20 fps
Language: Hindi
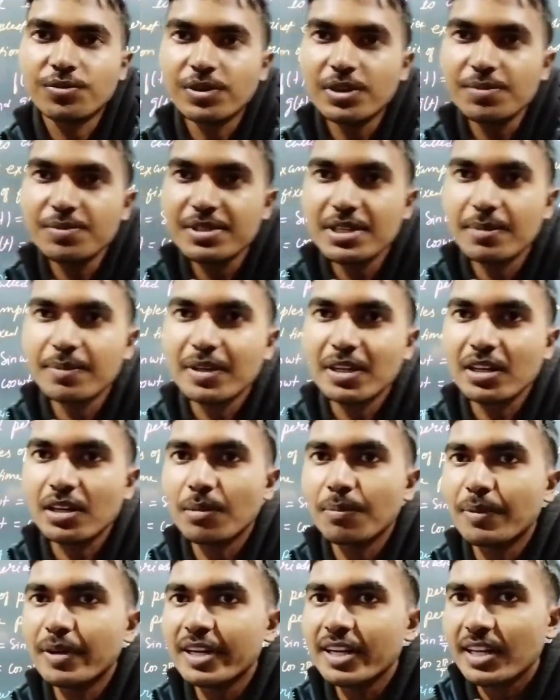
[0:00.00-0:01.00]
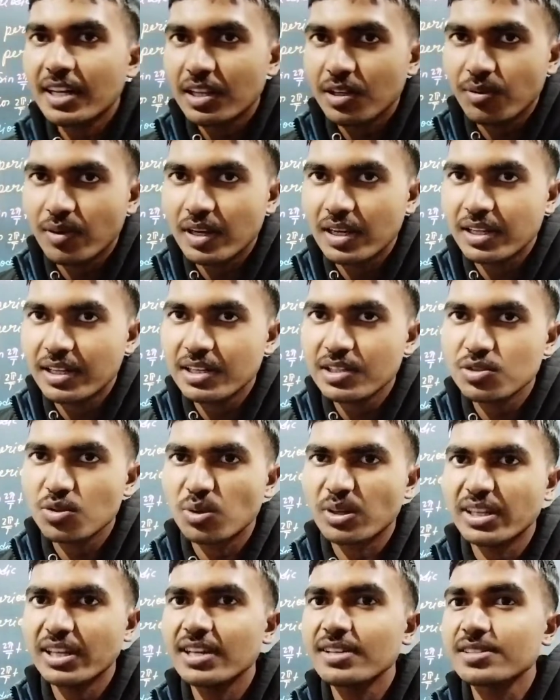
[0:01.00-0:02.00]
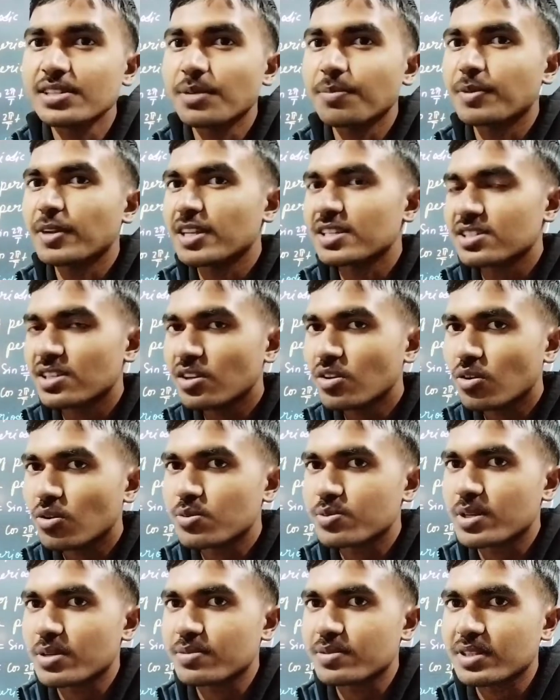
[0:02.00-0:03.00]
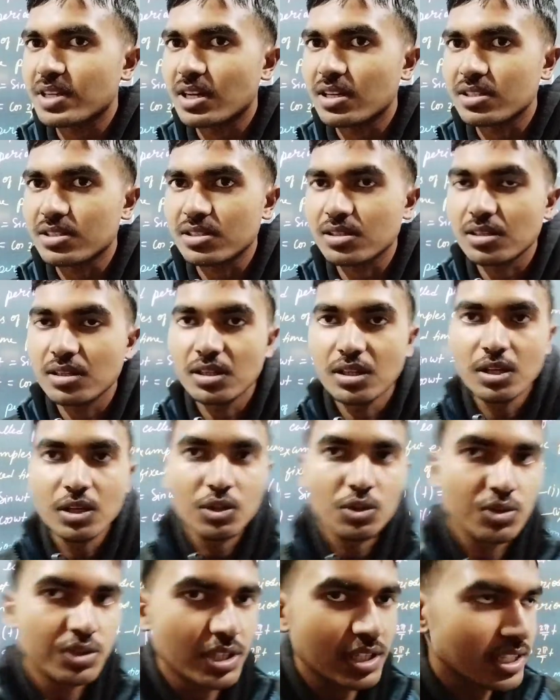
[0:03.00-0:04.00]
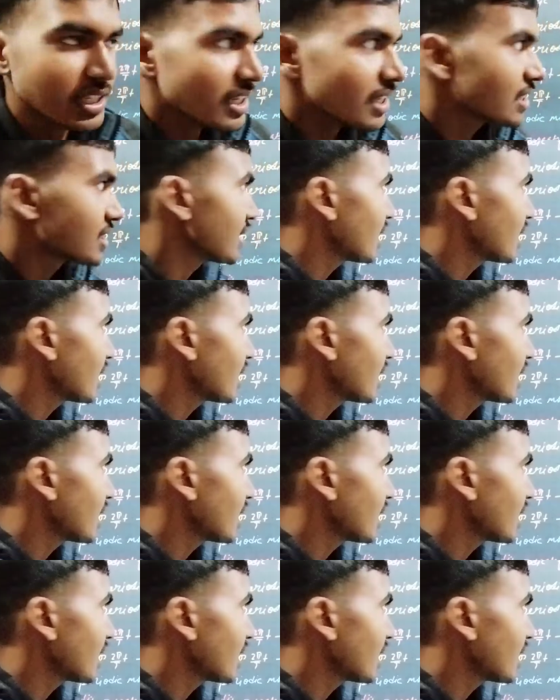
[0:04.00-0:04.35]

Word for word: फिफ्थ चैप्टर कंप्लीट करने वाले हैं जो कि है सेपरेशन ऑफ सब्सटेंस तो चलिए